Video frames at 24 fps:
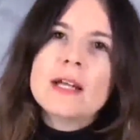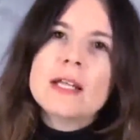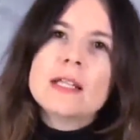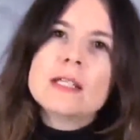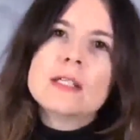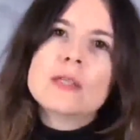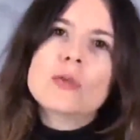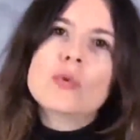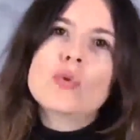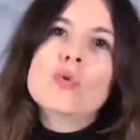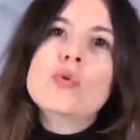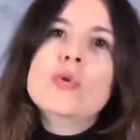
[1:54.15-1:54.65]

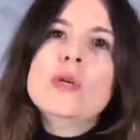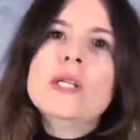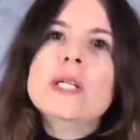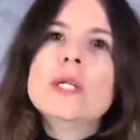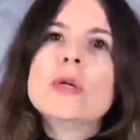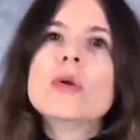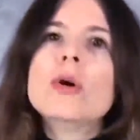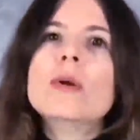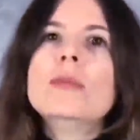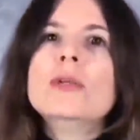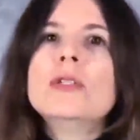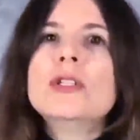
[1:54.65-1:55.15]
Fala assim, o
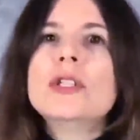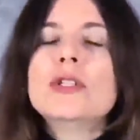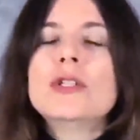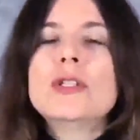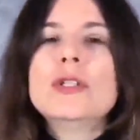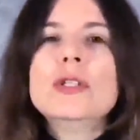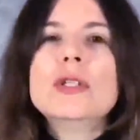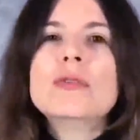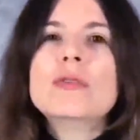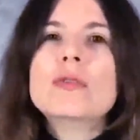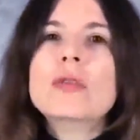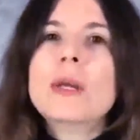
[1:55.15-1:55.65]
único
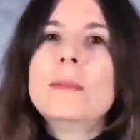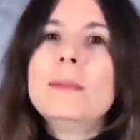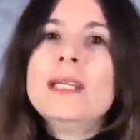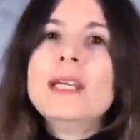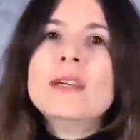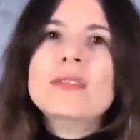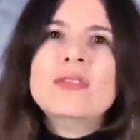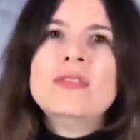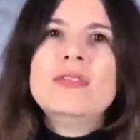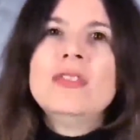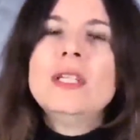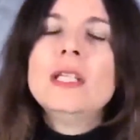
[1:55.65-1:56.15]
objetivo da
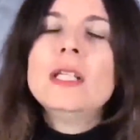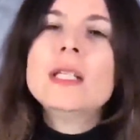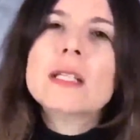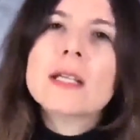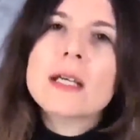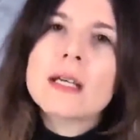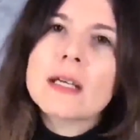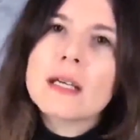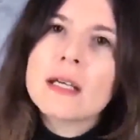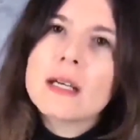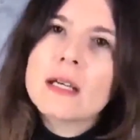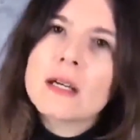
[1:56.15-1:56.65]
minha
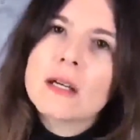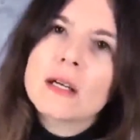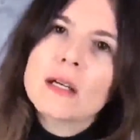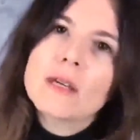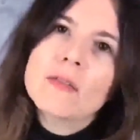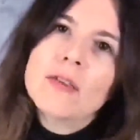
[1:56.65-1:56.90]
vida